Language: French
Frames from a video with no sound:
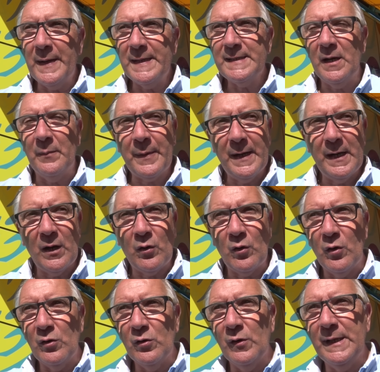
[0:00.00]
pense qu'après la
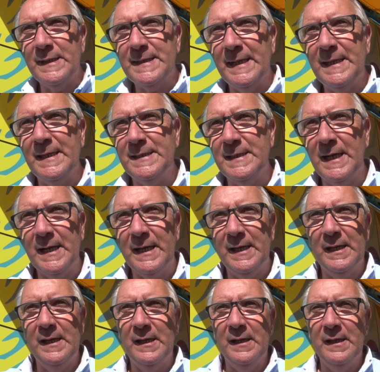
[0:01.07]
chrono, il e sait déjà
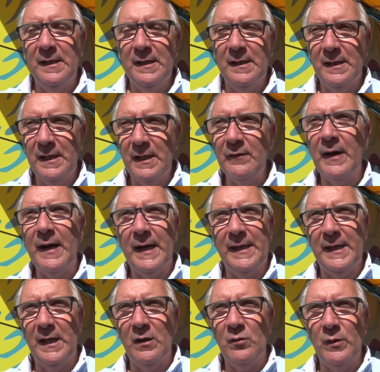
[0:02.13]
qui, va
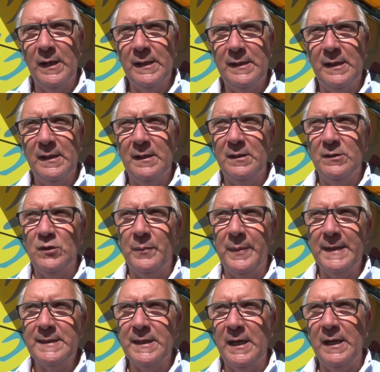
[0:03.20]
gagner la Vuelta. Je
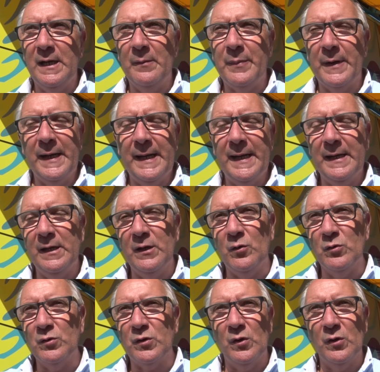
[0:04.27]
pense qu'après, il
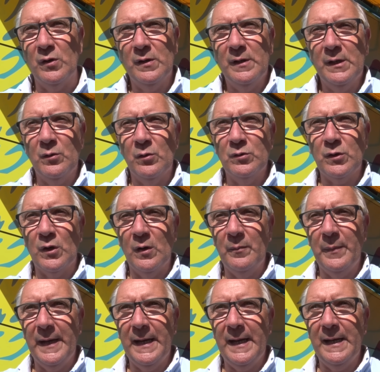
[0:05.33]
contrôle, il contrôle
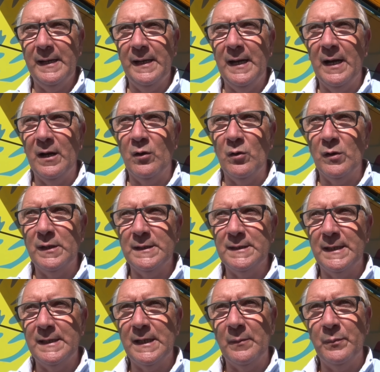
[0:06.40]
bien, il a encore
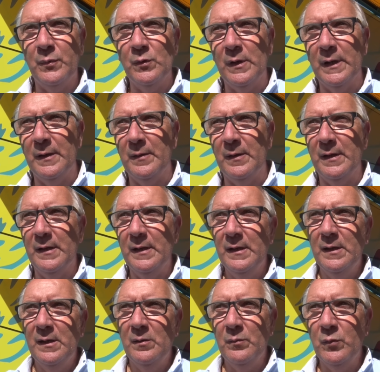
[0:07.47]
des étapes pour,
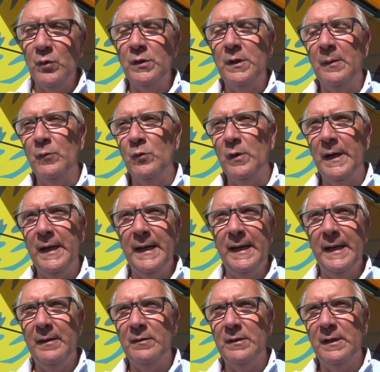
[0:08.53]
pour des
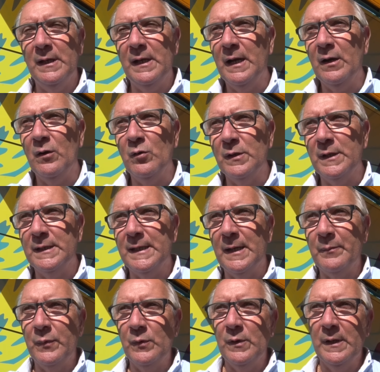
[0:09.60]
moulins, il a encore des
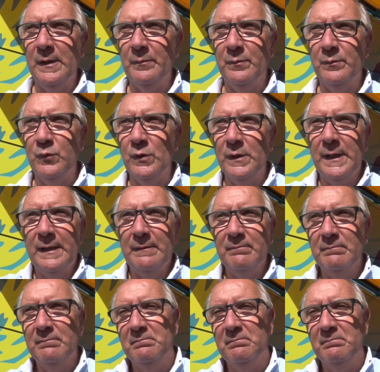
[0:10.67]
étapes pour, pour des,